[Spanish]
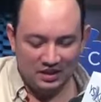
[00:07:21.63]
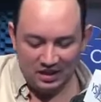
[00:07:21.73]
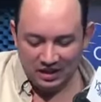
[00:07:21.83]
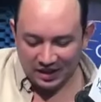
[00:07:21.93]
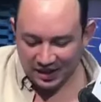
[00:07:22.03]

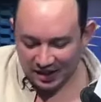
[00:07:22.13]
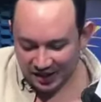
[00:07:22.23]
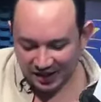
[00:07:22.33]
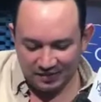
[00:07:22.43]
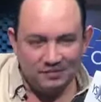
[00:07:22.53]
Y
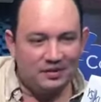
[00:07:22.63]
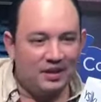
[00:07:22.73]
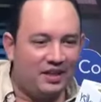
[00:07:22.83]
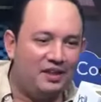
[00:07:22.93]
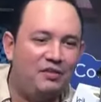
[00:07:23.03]
bueno, ustedes
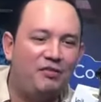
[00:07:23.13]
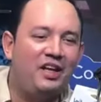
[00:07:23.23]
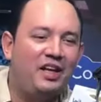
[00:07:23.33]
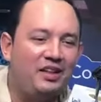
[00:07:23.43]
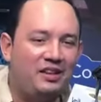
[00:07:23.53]
saben también
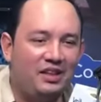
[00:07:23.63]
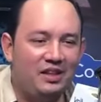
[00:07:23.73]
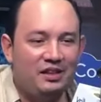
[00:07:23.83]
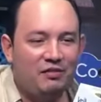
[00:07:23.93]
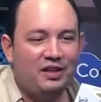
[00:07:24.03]
la,
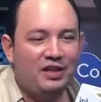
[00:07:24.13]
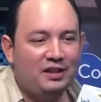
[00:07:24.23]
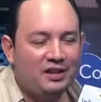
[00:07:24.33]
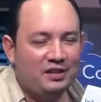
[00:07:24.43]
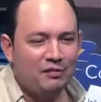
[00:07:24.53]
lo,
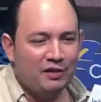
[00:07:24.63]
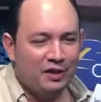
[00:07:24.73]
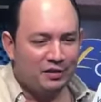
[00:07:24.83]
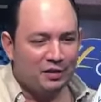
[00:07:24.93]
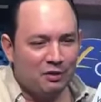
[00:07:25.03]
que, es
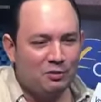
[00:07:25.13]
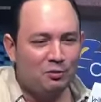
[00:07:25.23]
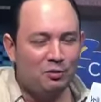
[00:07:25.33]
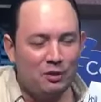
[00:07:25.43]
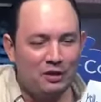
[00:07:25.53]
que... es
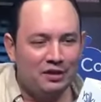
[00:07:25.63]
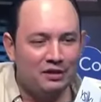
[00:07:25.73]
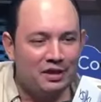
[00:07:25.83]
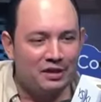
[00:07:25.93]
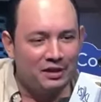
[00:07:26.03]
diferente,
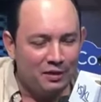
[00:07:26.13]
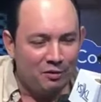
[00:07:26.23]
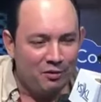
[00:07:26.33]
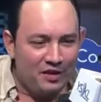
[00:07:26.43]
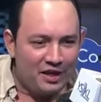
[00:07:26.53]

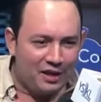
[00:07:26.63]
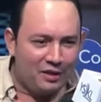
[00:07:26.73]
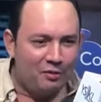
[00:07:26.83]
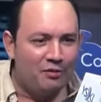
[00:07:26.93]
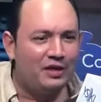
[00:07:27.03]
diferente,
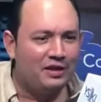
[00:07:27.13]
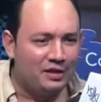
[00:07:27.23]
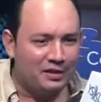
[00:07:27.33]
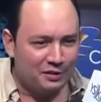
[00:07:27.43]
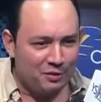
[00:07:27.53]
diferente cuando
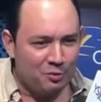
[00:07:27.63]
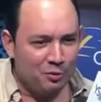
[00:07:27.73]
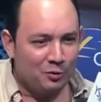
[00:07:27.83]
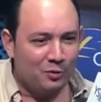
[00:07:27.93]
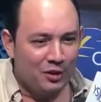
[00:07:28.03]
uno anda
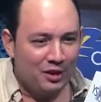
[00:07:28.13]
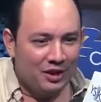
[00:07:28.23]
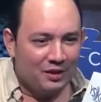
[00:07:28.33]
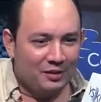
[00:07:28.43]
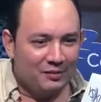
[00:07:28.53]
detrás de la
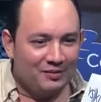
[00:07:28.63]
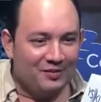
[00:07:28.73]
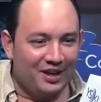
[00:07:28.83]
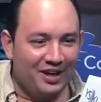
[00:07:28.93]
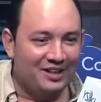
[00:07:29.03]
novia que la
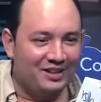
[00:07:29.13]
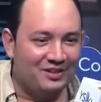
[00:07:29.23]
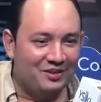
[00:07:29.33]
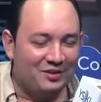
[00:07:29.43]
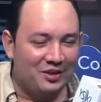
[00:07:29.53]
novia anda
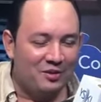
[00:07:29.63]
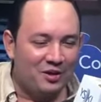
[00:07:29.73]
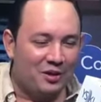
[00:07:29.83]
detrás de uno.